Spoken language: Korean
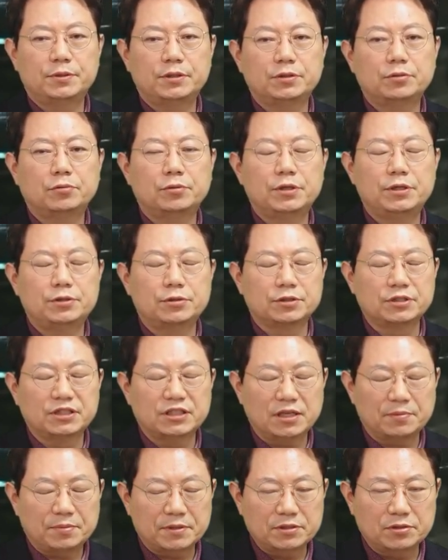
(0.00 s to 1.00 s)
피고인이
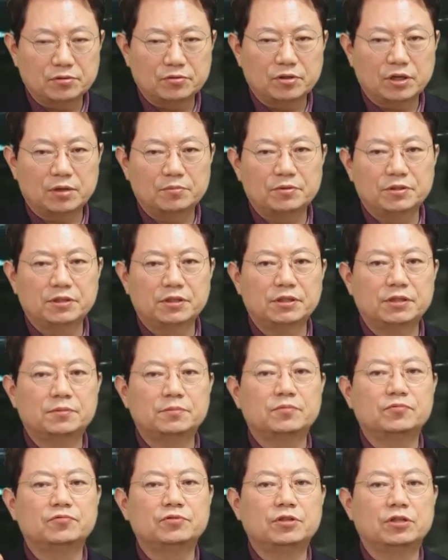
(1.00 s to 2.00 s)
정식재판
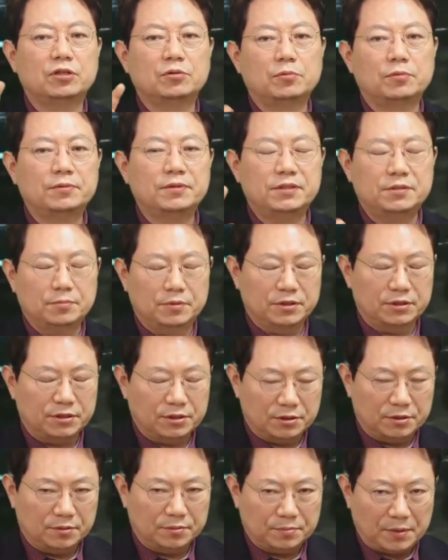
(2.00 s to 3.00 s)
청구하면은 운전자
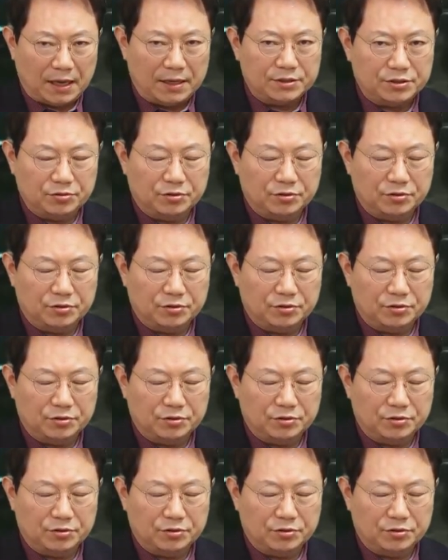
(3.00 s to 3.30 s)
보험에서 아,